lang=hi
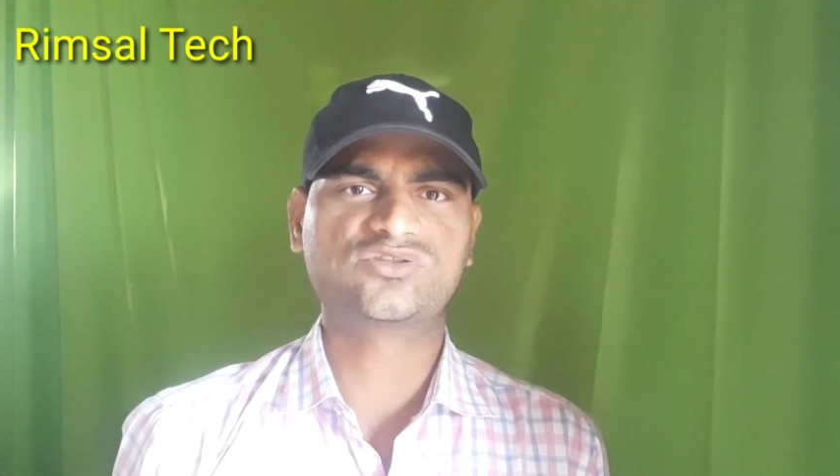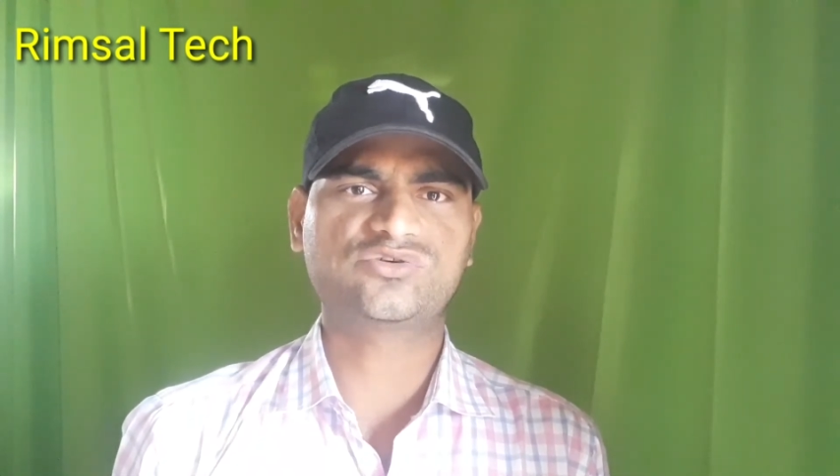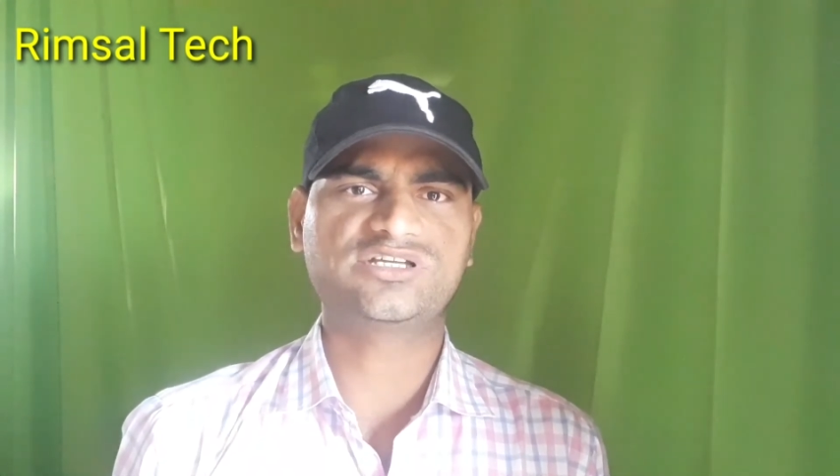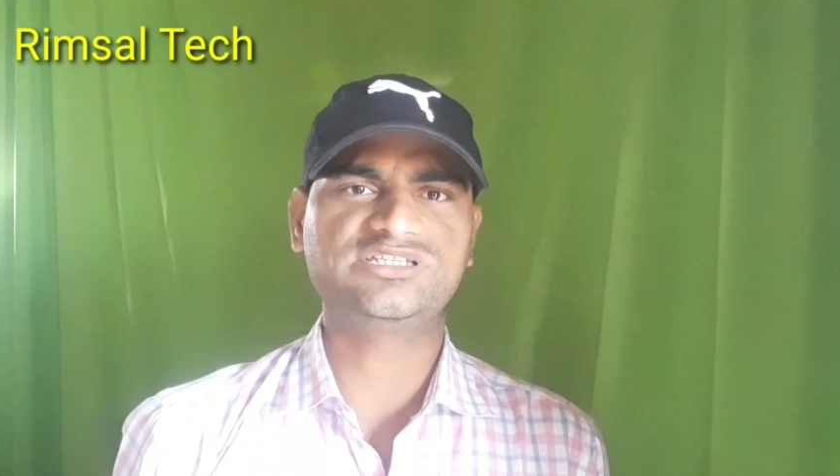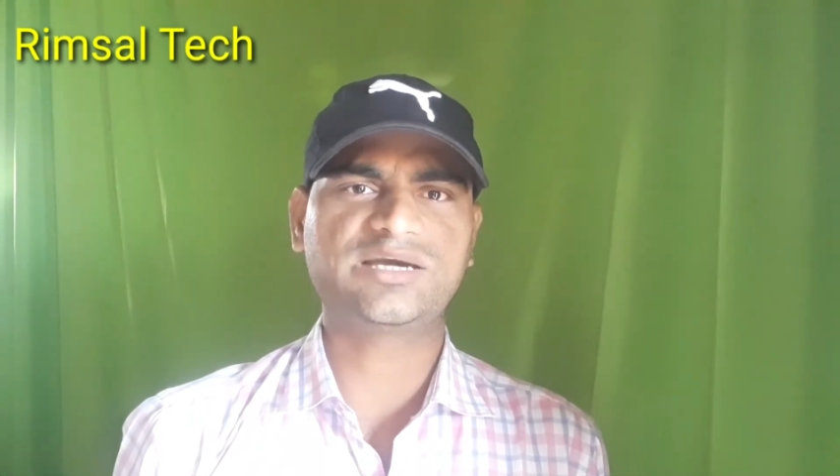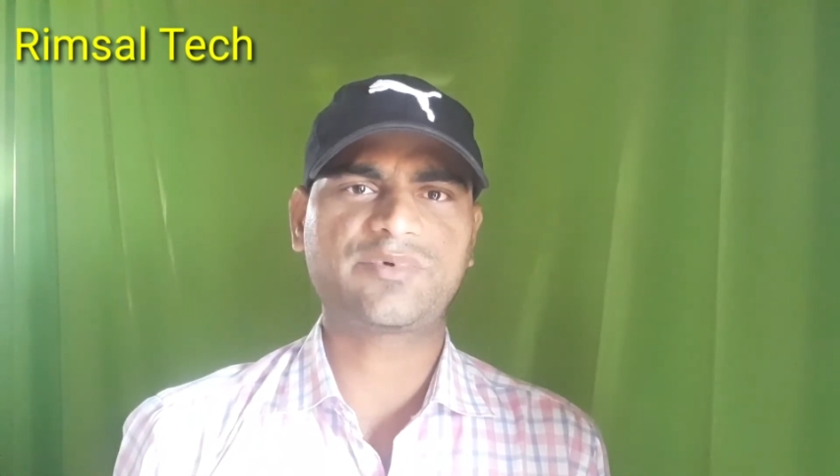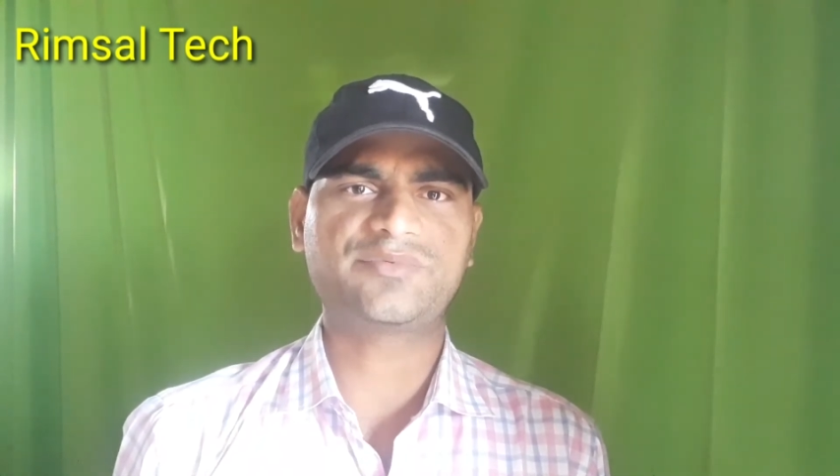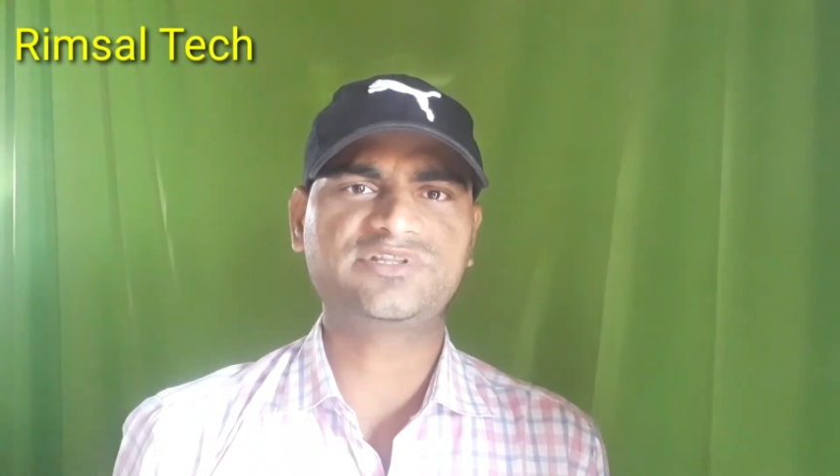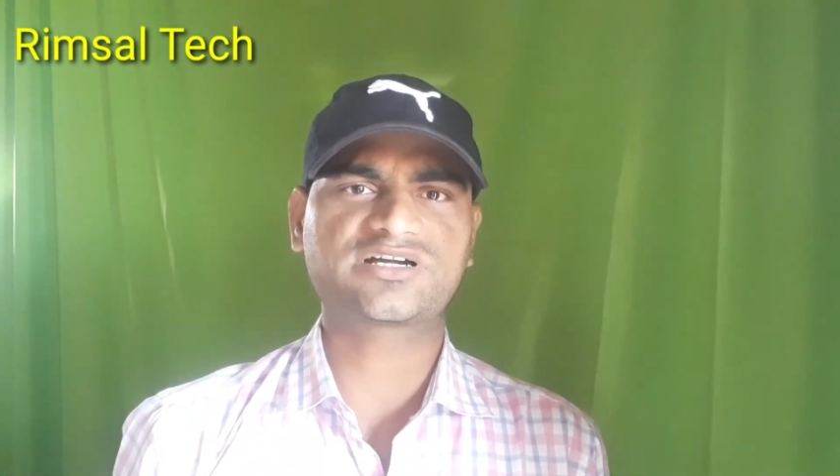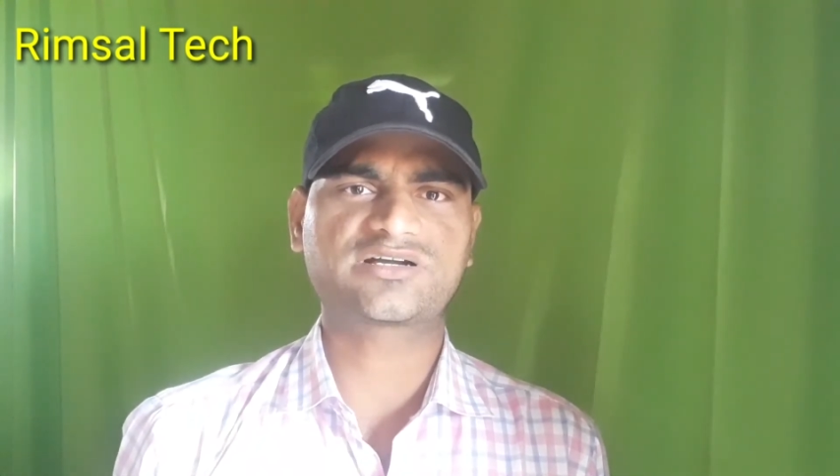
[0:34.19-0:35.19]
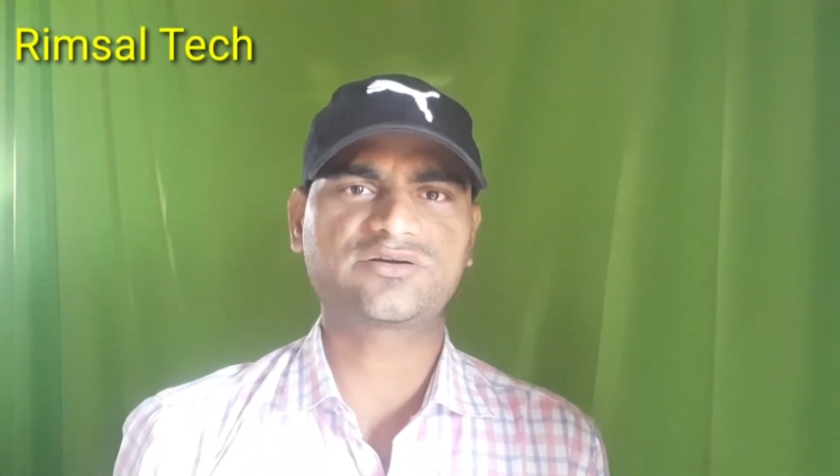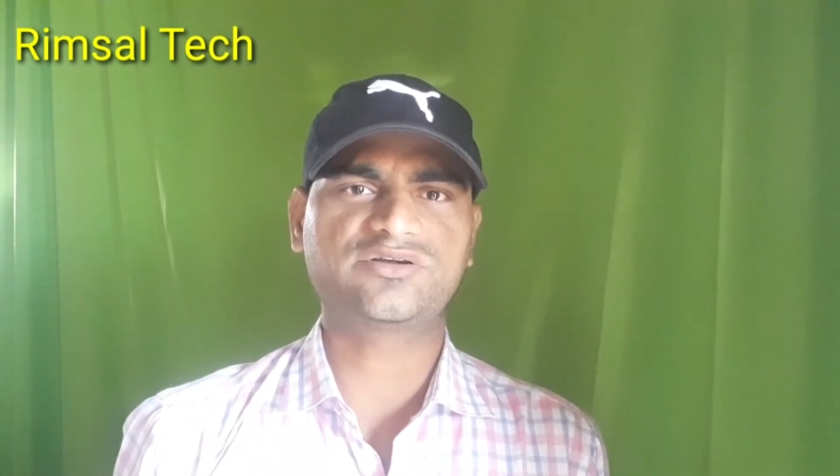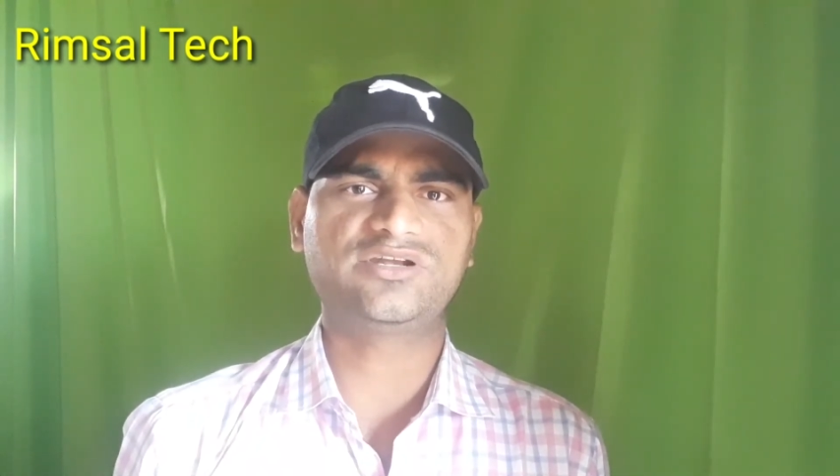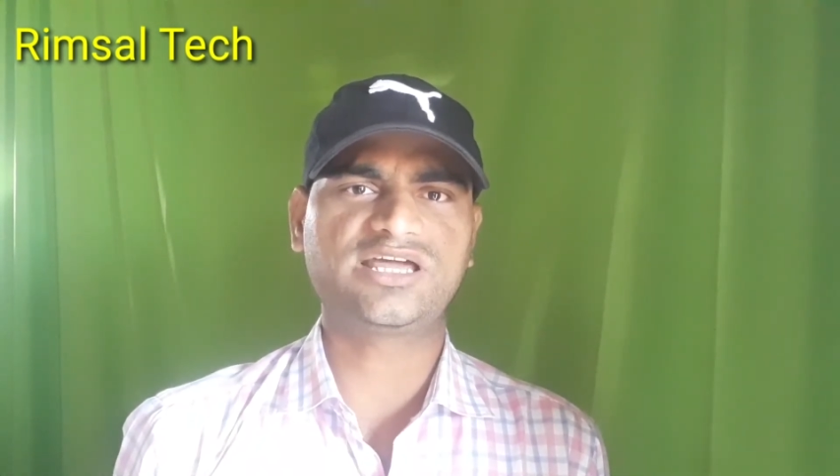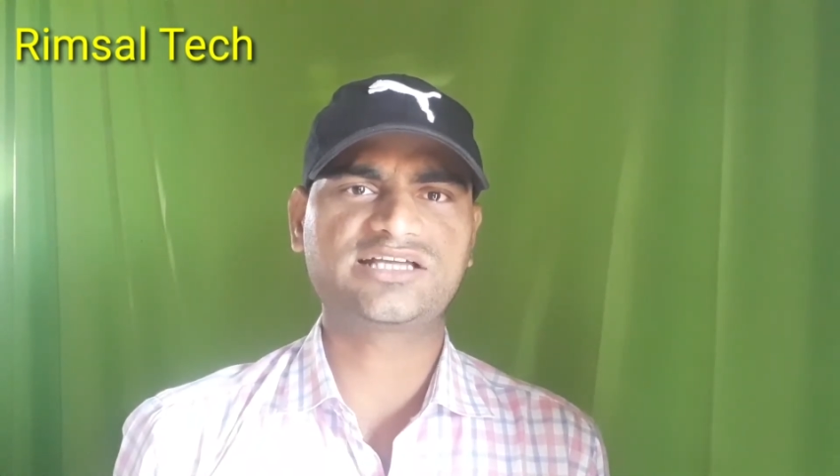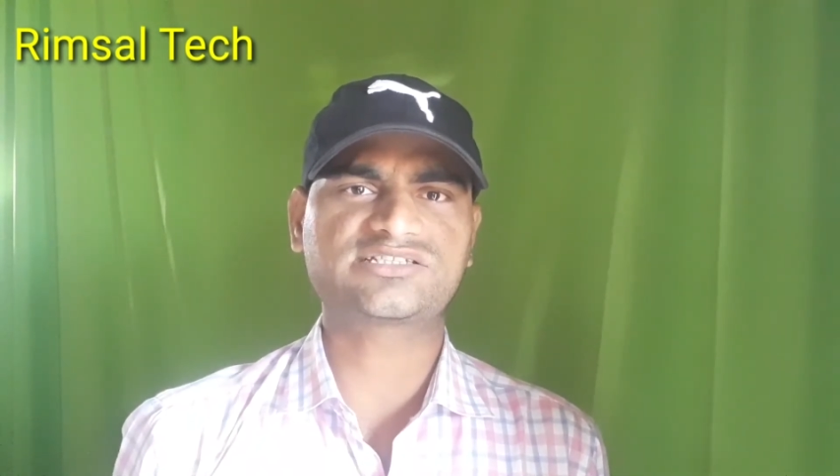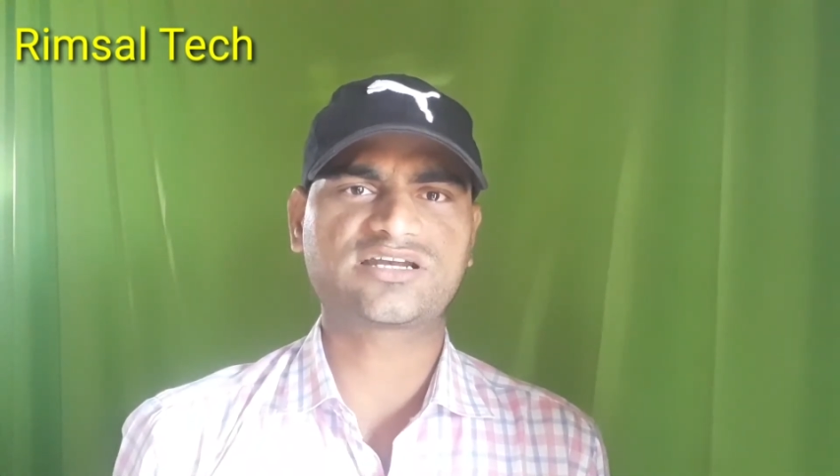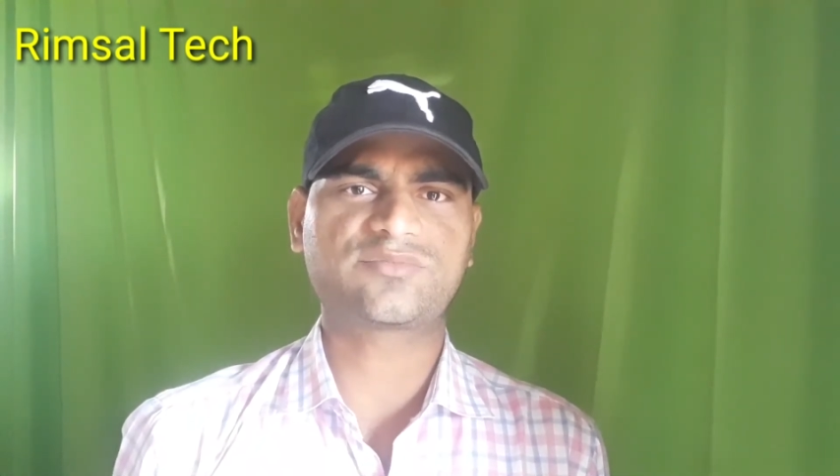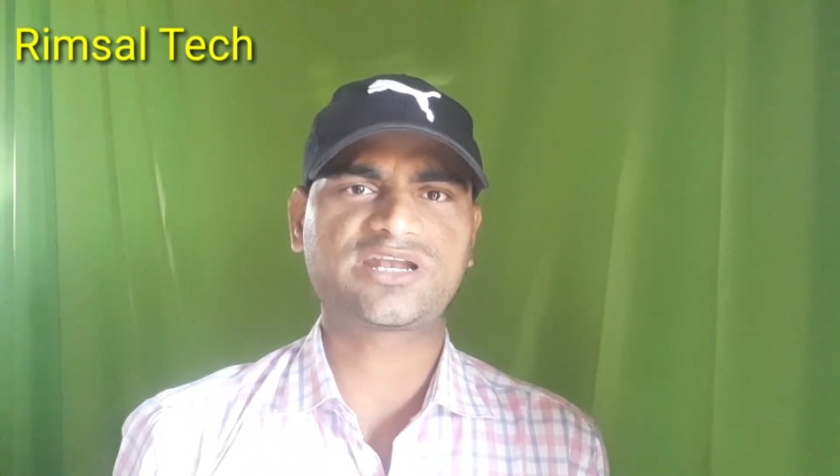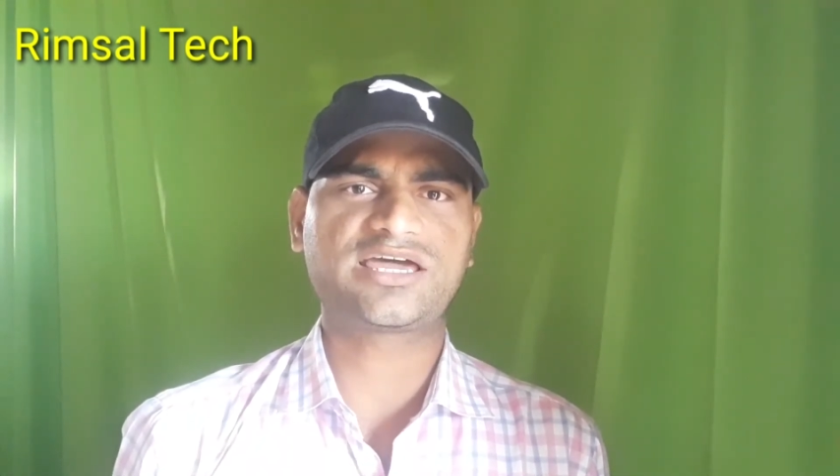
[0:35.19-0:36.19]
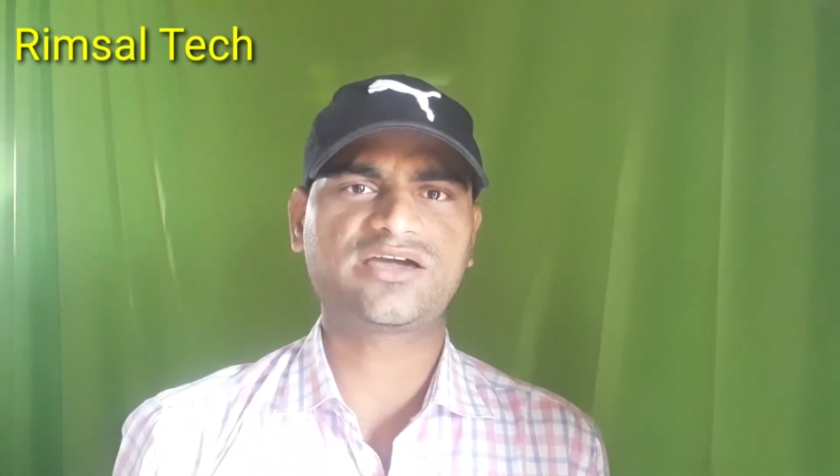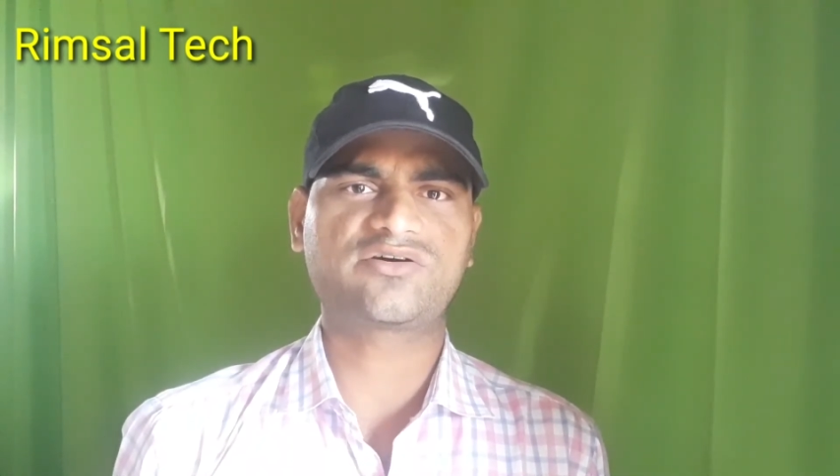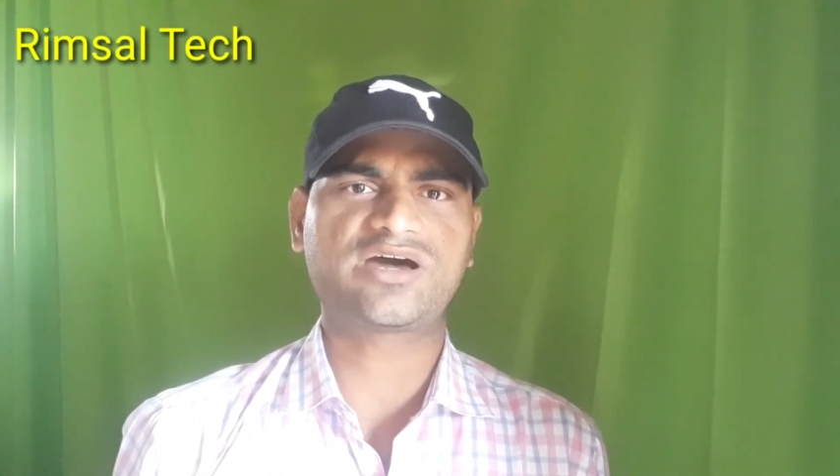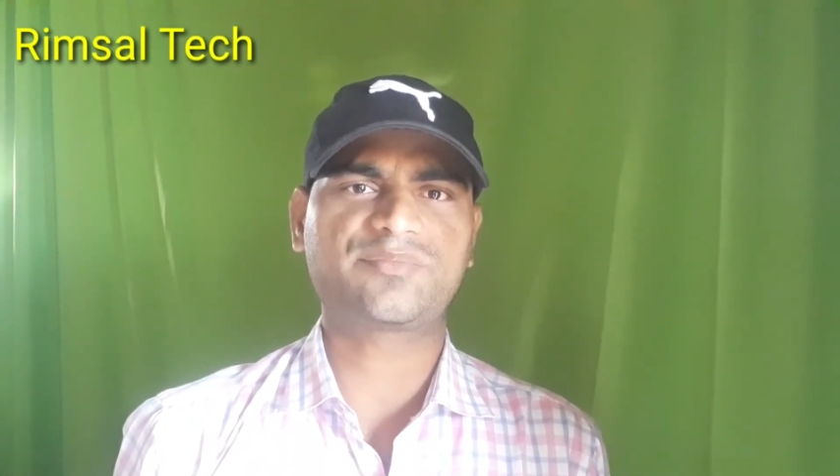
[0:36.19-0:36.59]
तो यदि आप अभी तक नया चैनल बनाए हैं और